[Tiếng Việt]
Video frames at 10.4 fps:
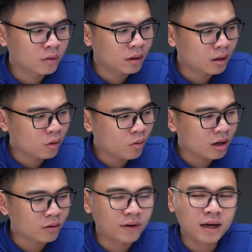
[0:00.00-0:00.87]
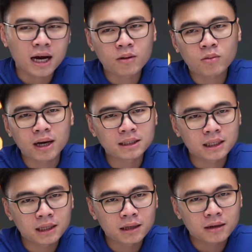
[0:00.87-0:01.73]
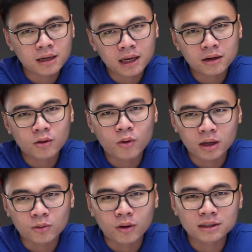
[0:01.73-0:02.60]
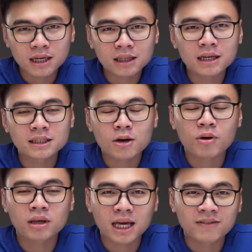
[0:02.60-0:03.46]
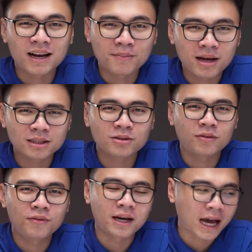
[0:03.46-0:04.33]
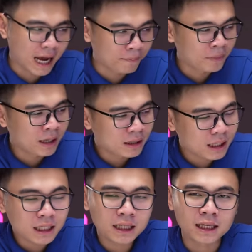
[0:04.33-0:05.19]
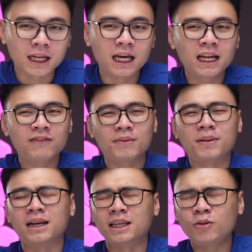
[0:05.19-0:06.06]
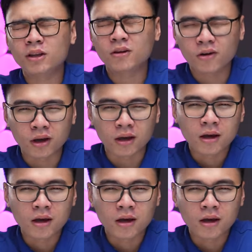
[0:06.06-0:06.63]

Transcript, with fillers: Ờ, quạt của Vega không quay gì đây quạt của anh ZT sẽ quay thay và làm mát cho Vega tất nhiên thì đấy là về mặt lý thuyết thôi